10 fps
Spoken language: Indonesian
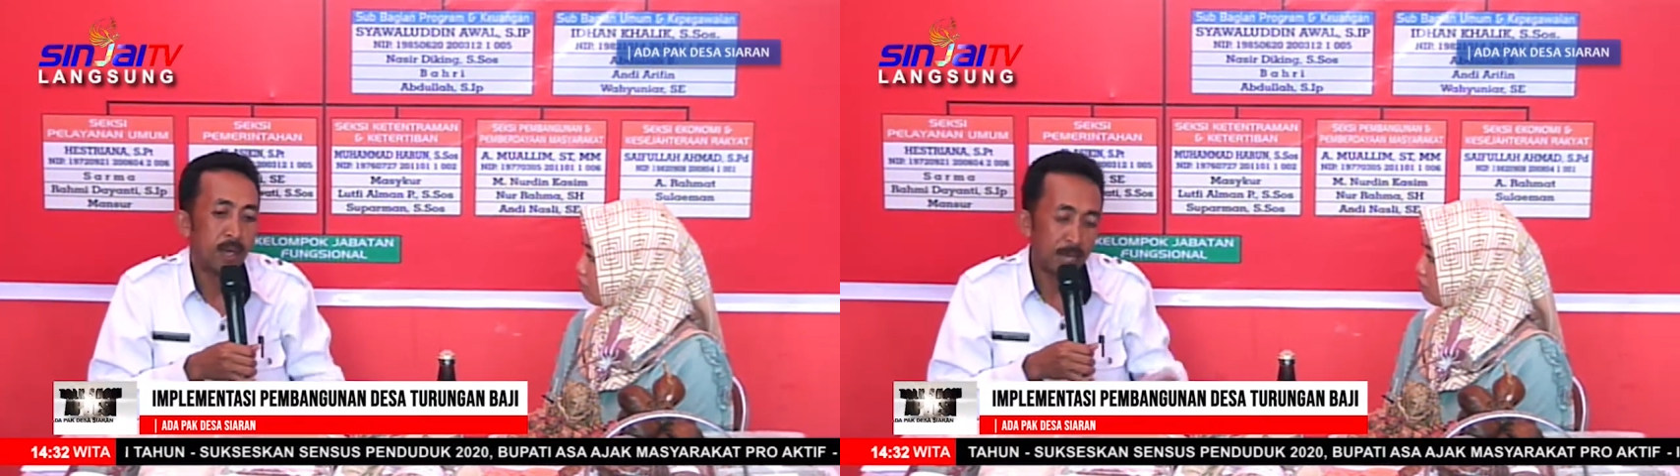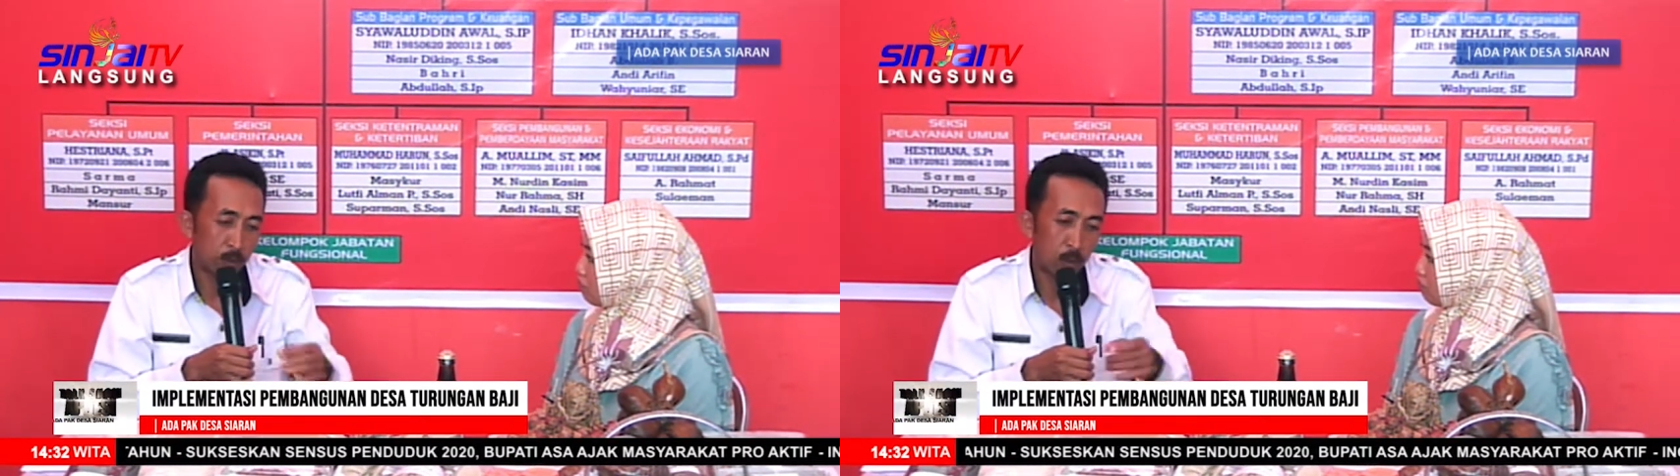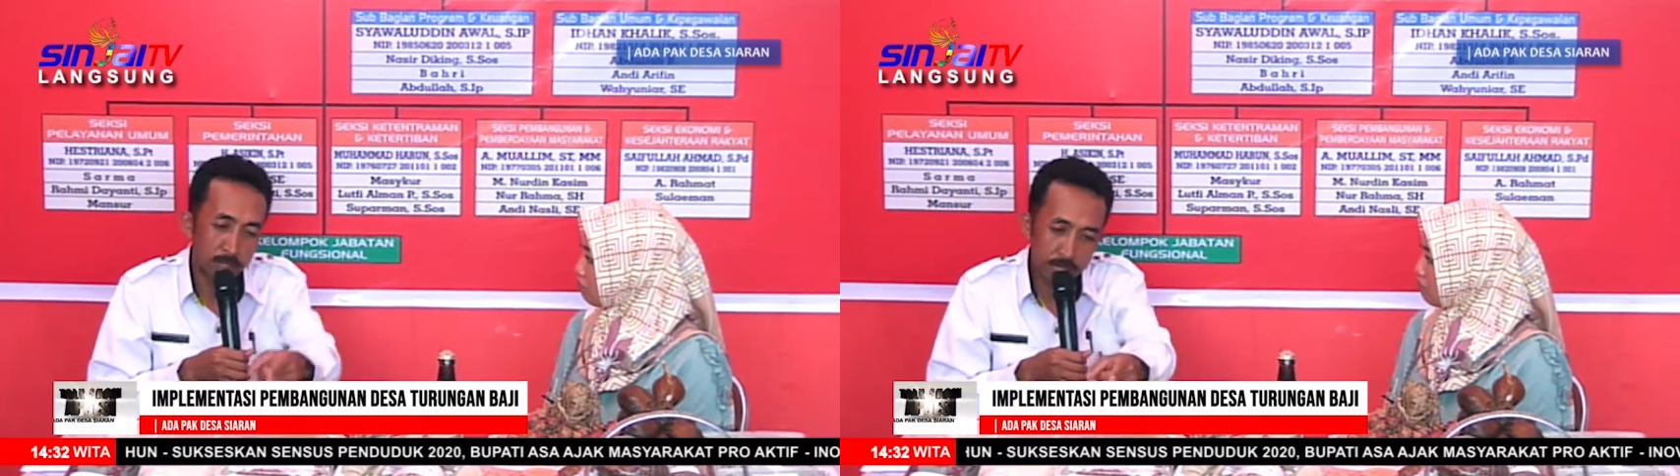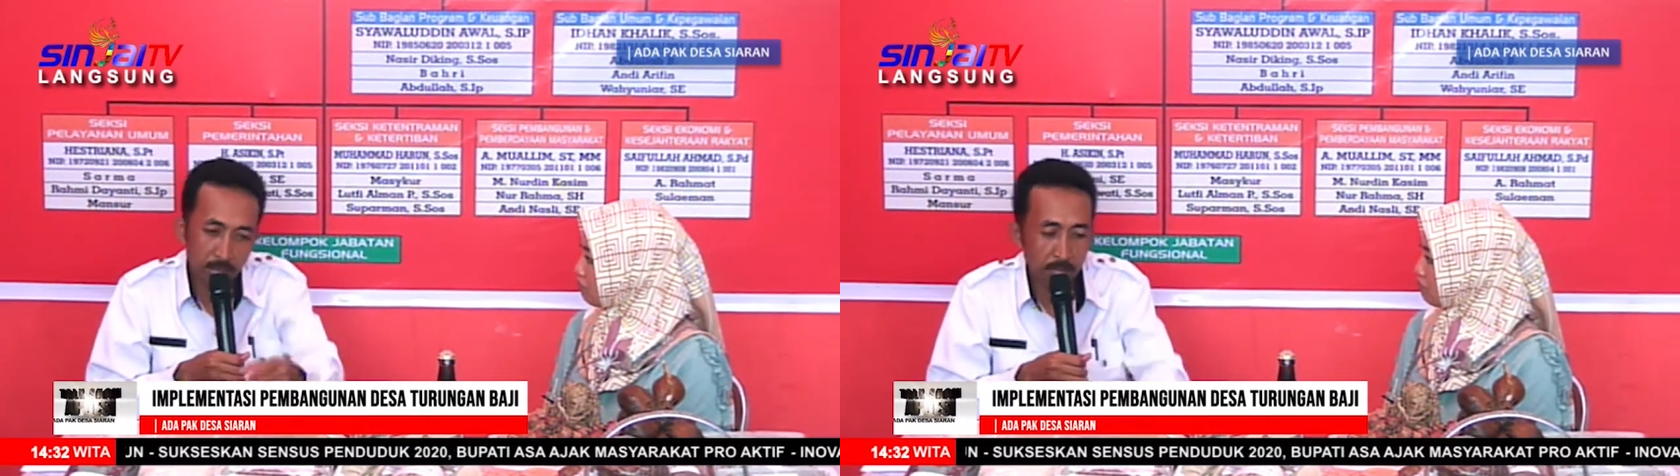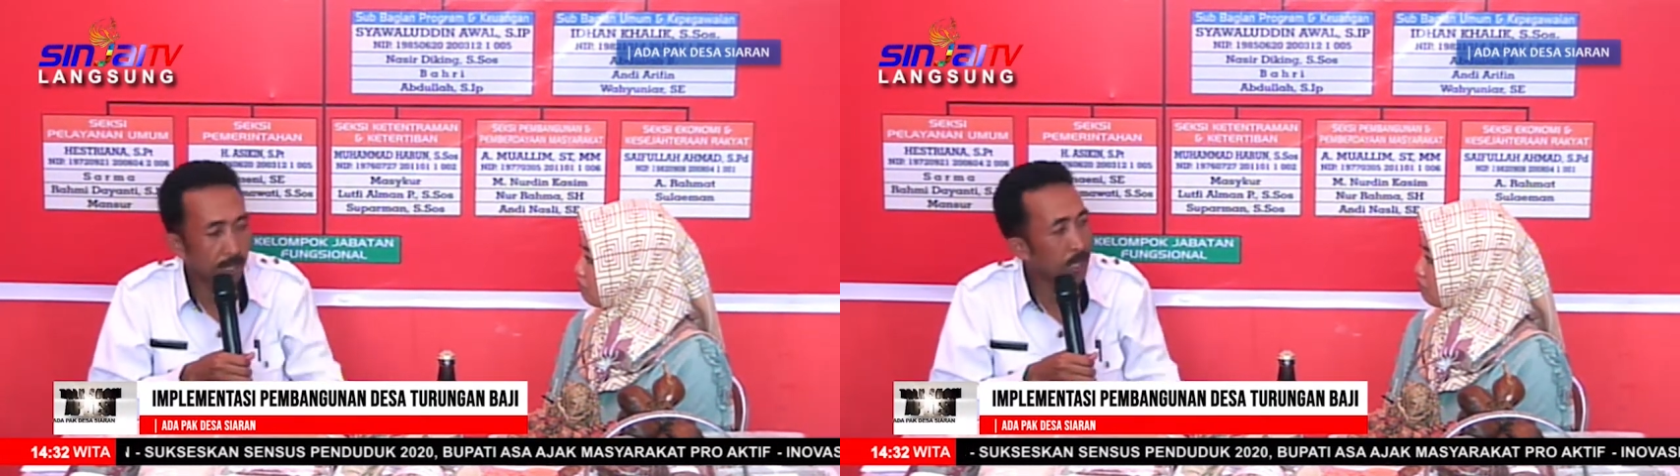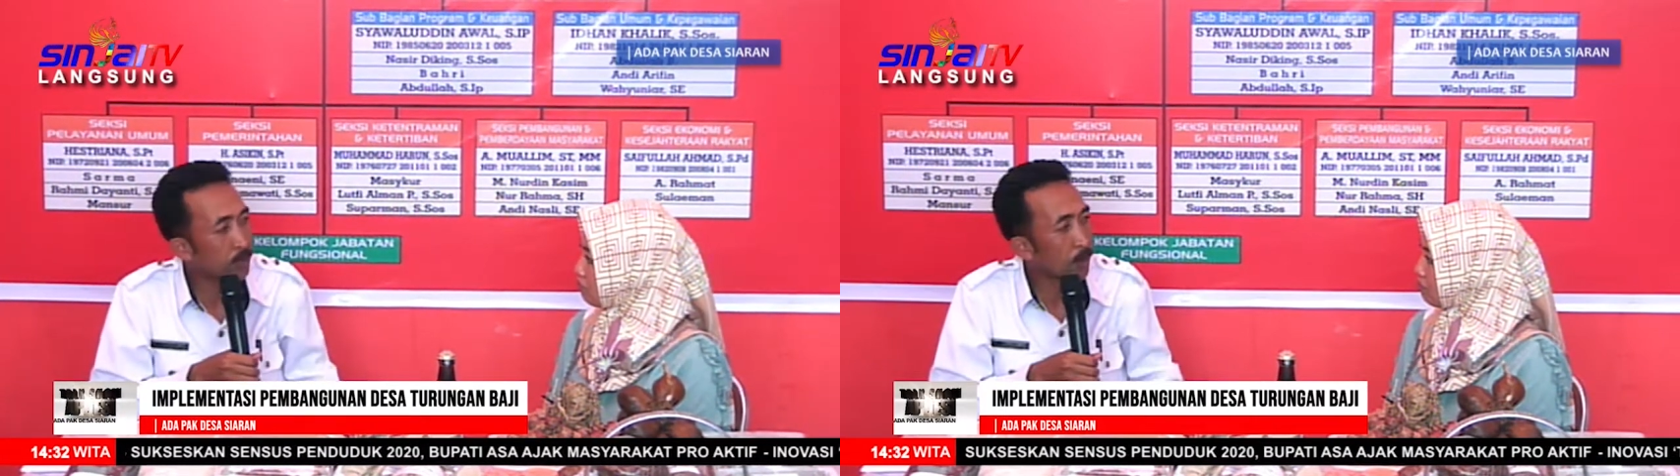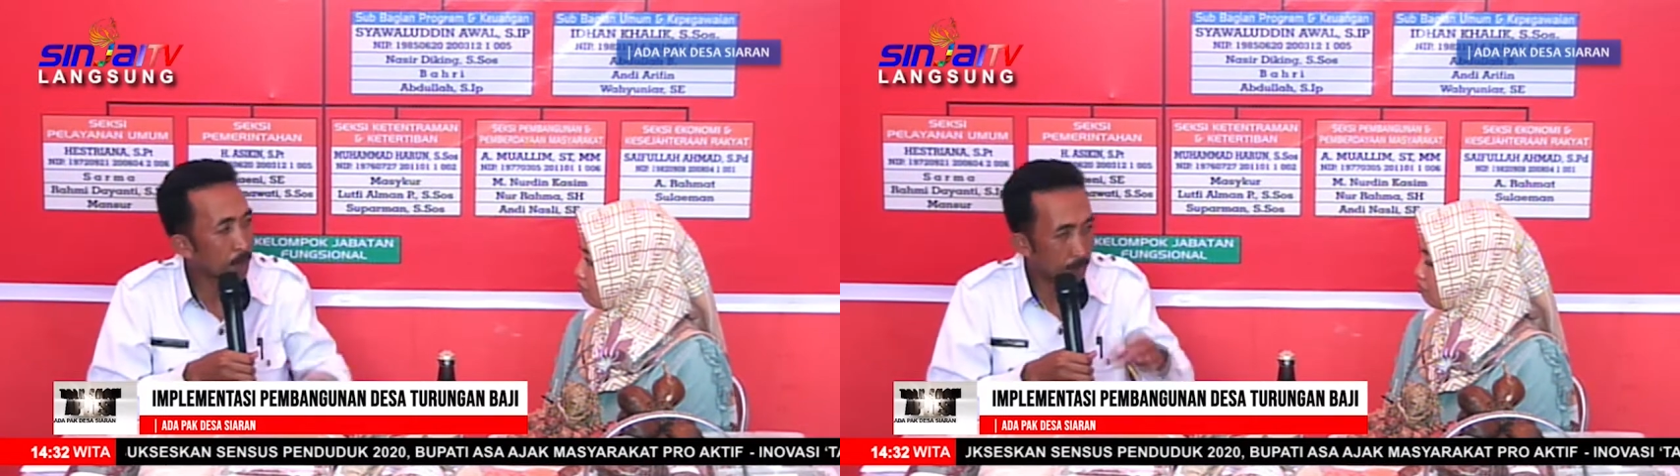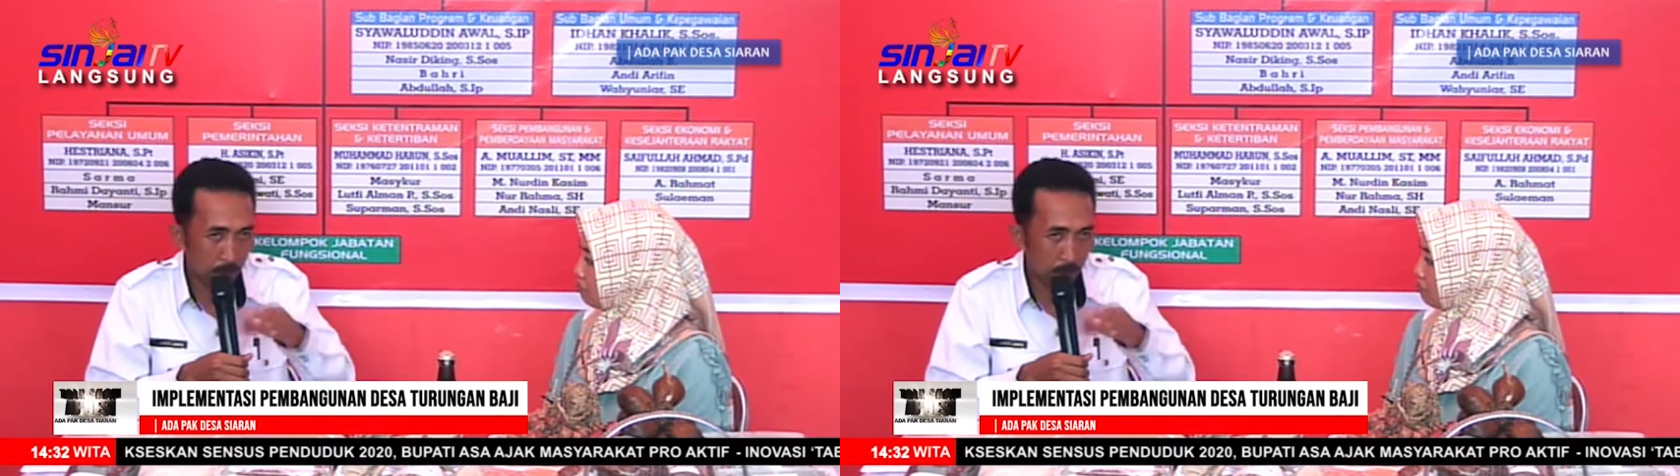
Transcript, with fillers: nah, hitungannya sangat tinggi tapi